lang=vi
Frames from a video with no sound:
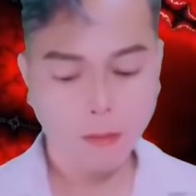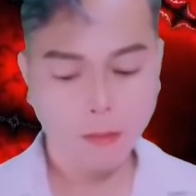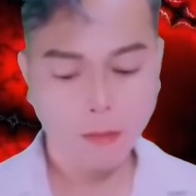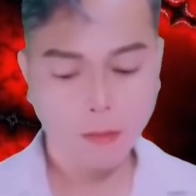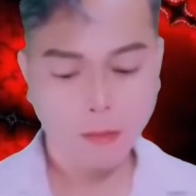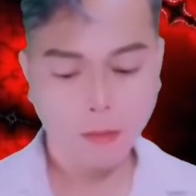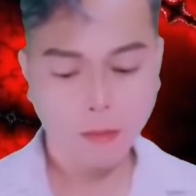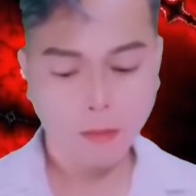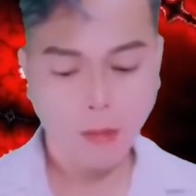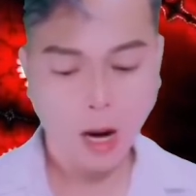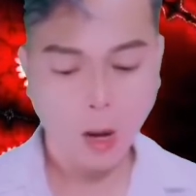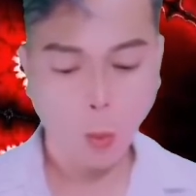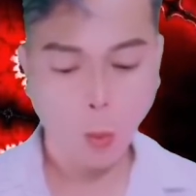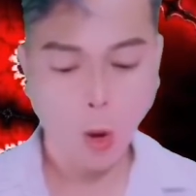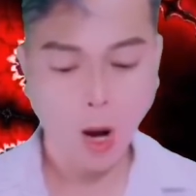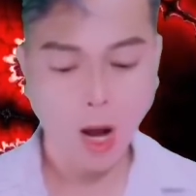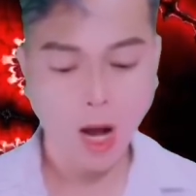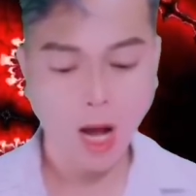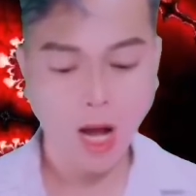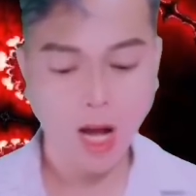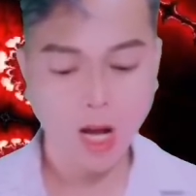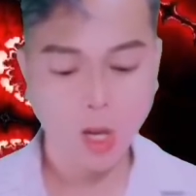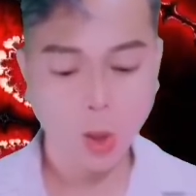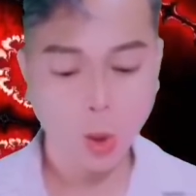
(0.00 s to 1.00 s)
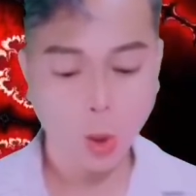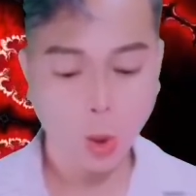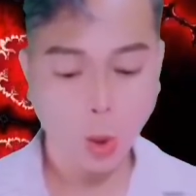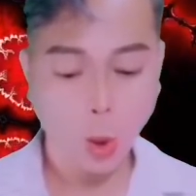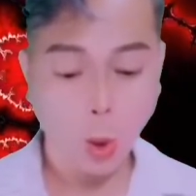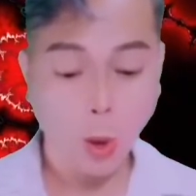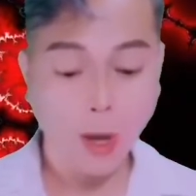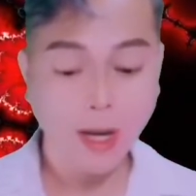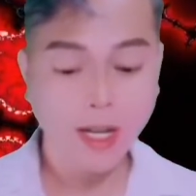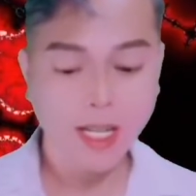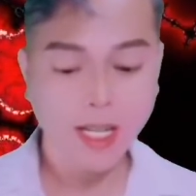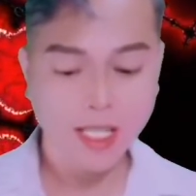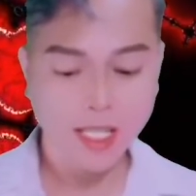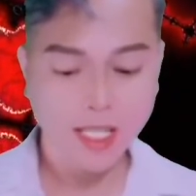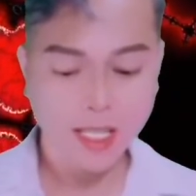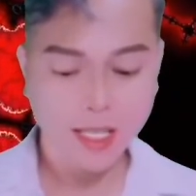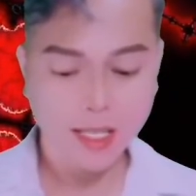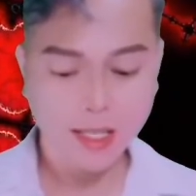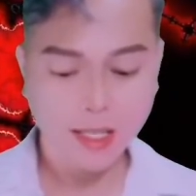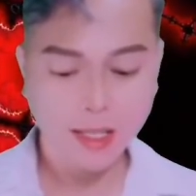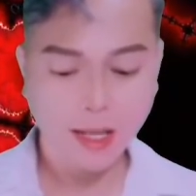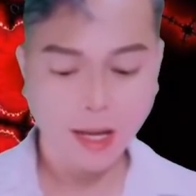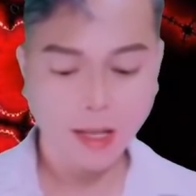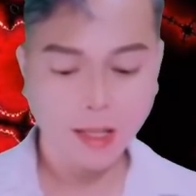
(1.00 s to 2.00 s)
Thôi được rồi, được rồi. Anh hứa
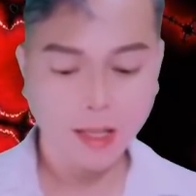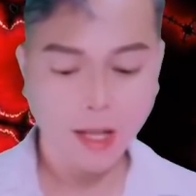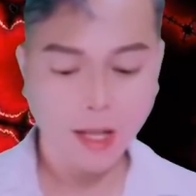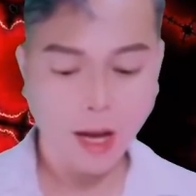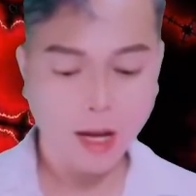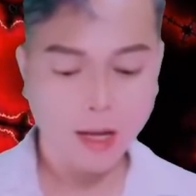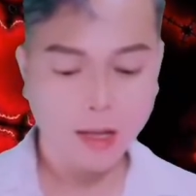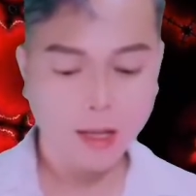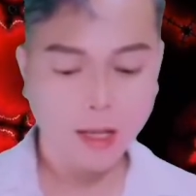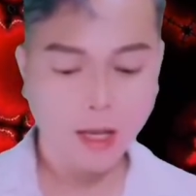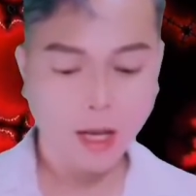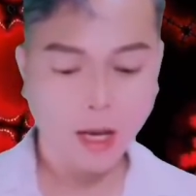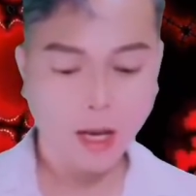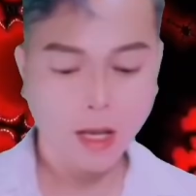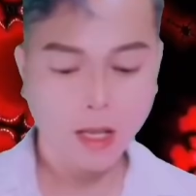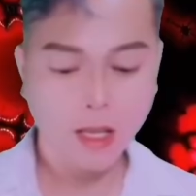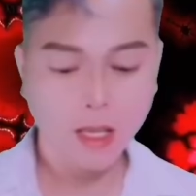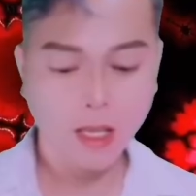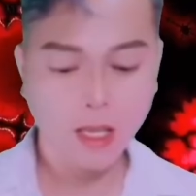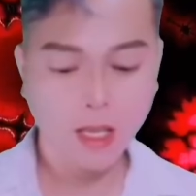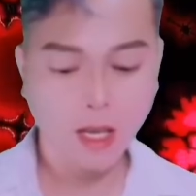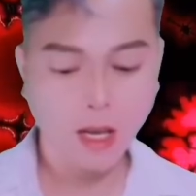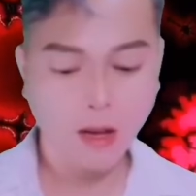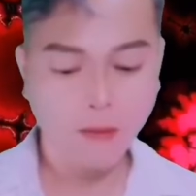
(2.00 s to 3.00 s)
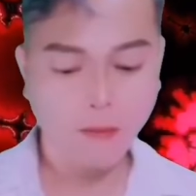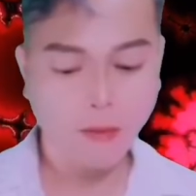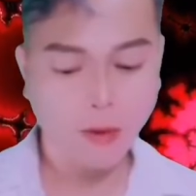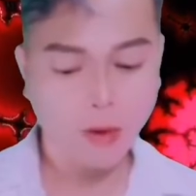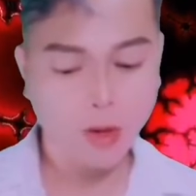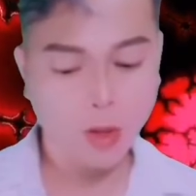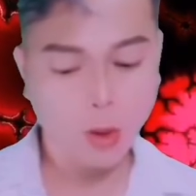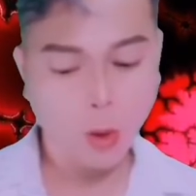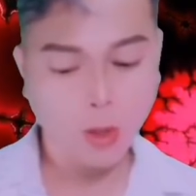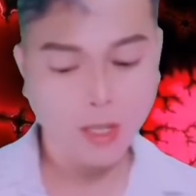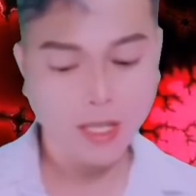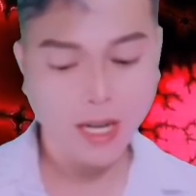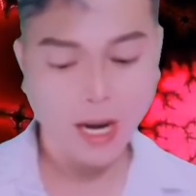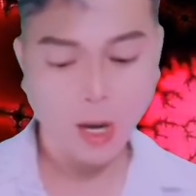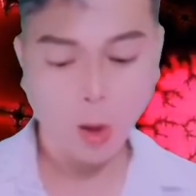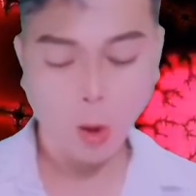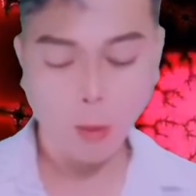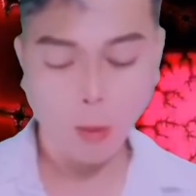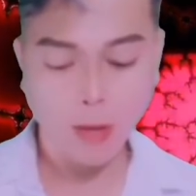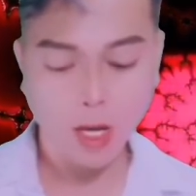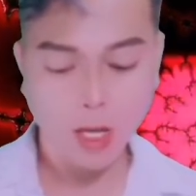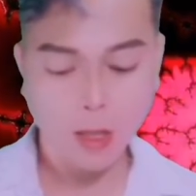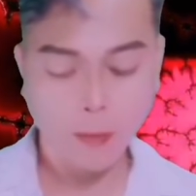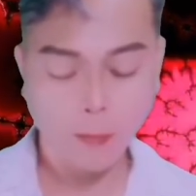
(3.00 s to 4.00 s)
mà. Anh hứa.
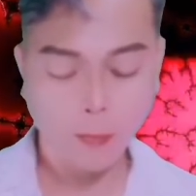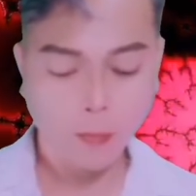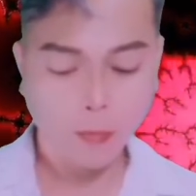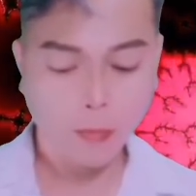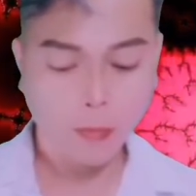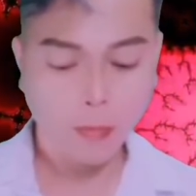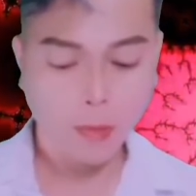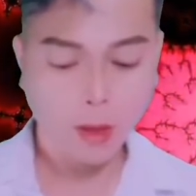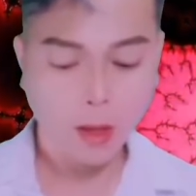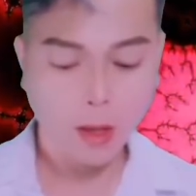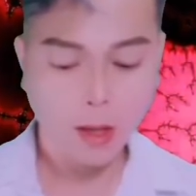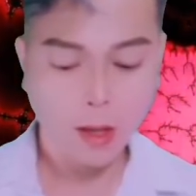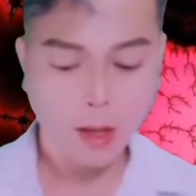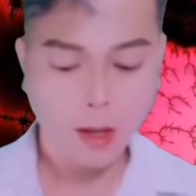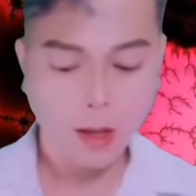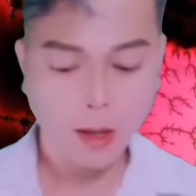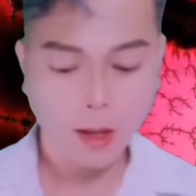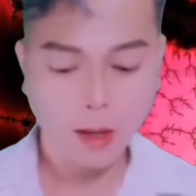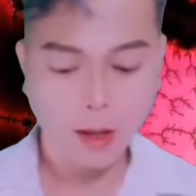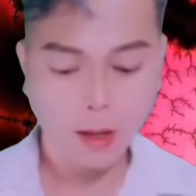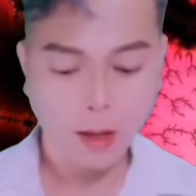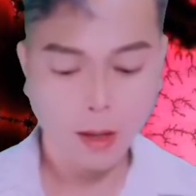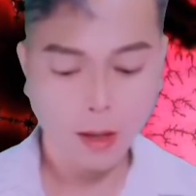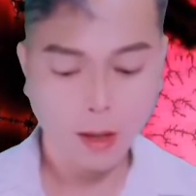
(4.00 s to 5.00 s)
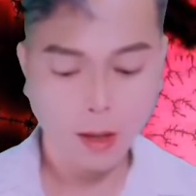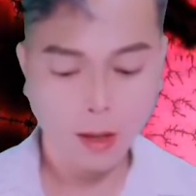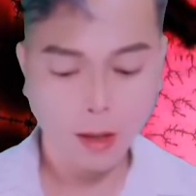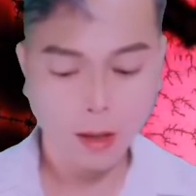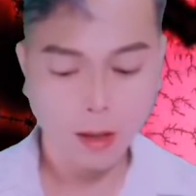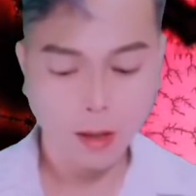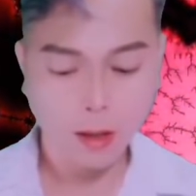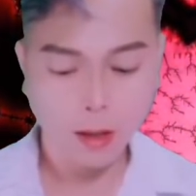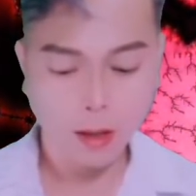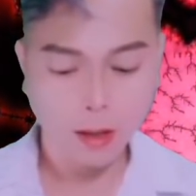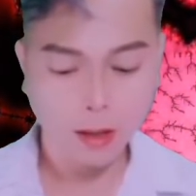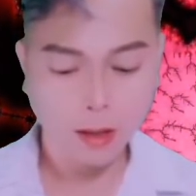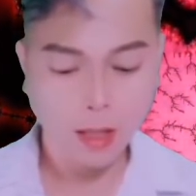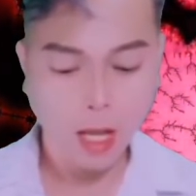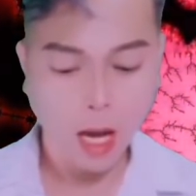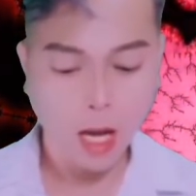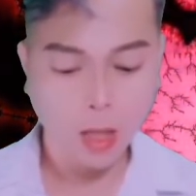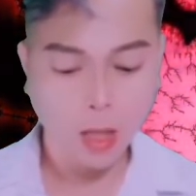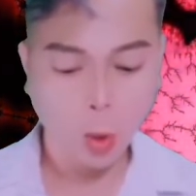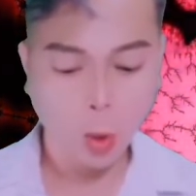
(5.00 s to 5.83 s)
Anh hứa không được sao? Ừ.